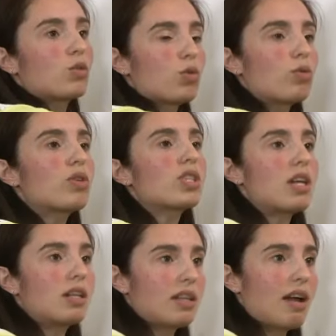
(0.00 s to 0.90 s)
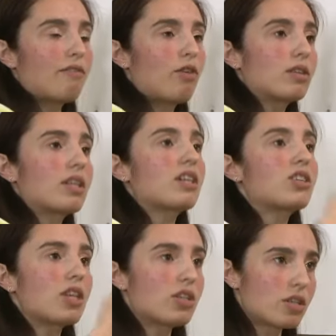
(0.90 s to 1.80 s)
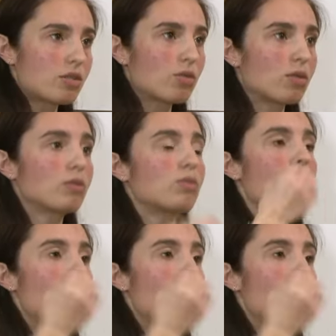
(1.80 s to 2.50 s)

tudo o que está ali à volta, que esteja solto